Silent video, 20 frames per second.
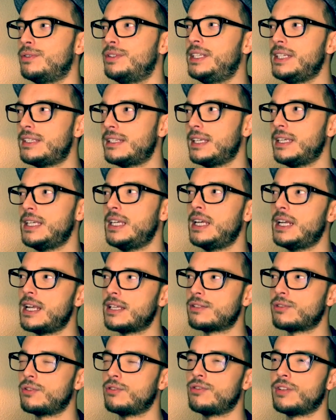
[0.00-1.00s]
d'essayer là
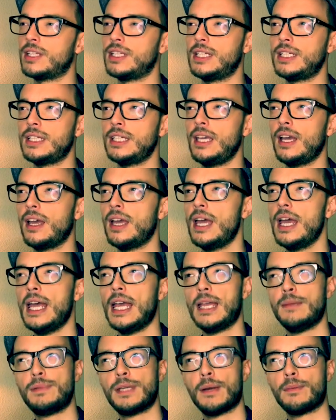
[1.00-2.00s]
ce que je viens d'écrire,
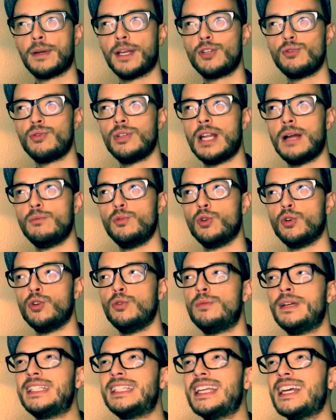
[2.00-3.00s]
et puis après je suis l'amoureux,
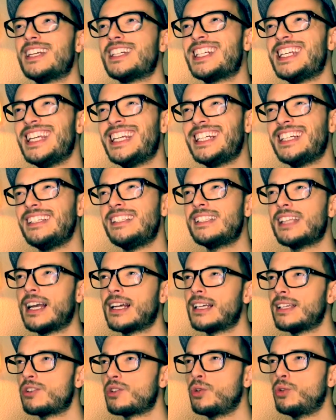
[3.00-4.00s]
bah tiens, j'ai écrit ça,
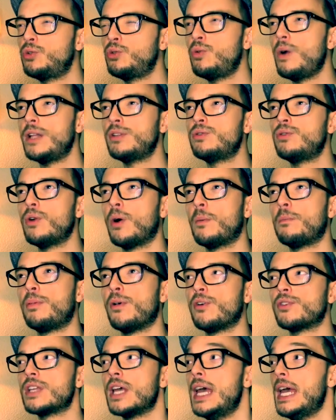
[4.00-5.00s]
qu'est-ce que toi tu en
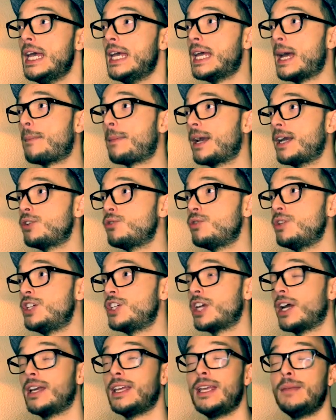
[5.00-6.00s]
penses Et après je suis le
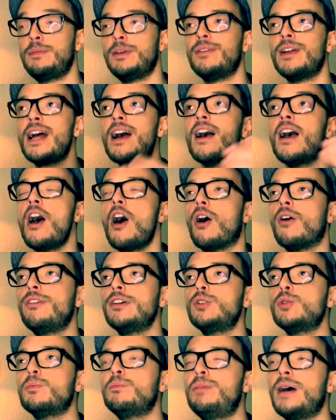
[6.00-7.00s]
chat. Et puis voilà, en
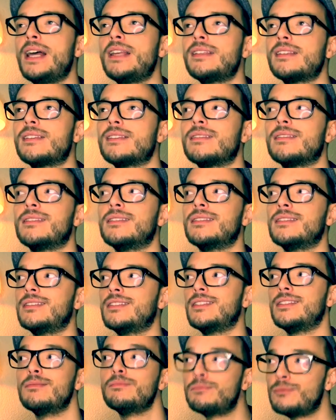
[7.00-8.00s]
fait on passe
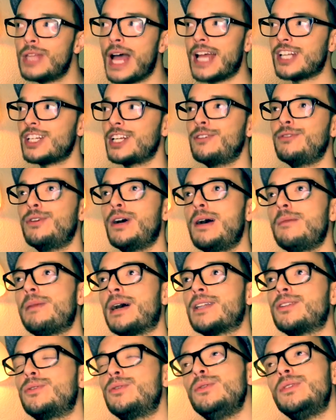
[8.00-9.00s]
à chaque fois
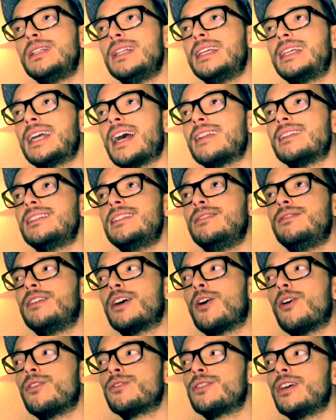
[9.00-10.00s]
par toutes les cartes
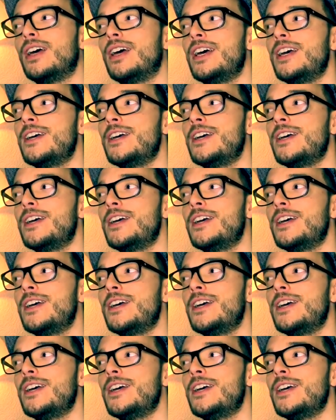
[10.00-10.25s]
différentes.